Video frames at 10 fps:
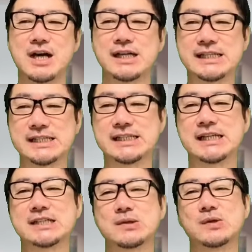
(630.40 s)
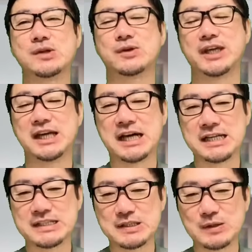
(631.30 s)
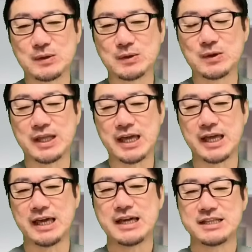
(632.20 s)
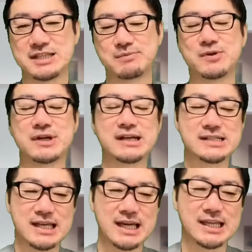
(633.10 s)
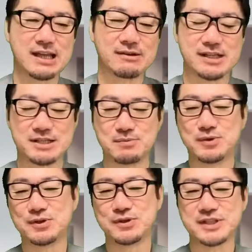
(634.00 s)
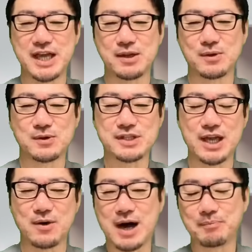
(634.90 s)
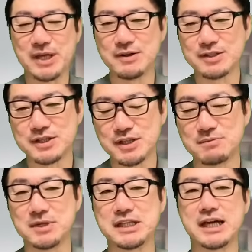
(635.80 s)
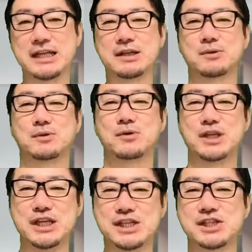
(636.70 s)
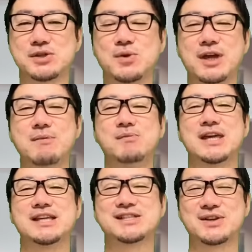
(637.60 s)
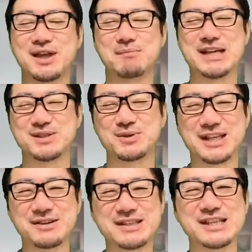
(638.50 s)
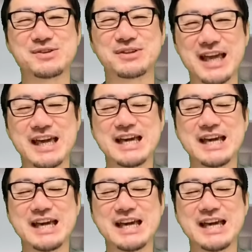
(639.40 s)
岸田総理を批判することで自分が正義だとか自分の正当性をアピールするみたいなところに一生懸命ですよね。まあそうなるんでしょうね。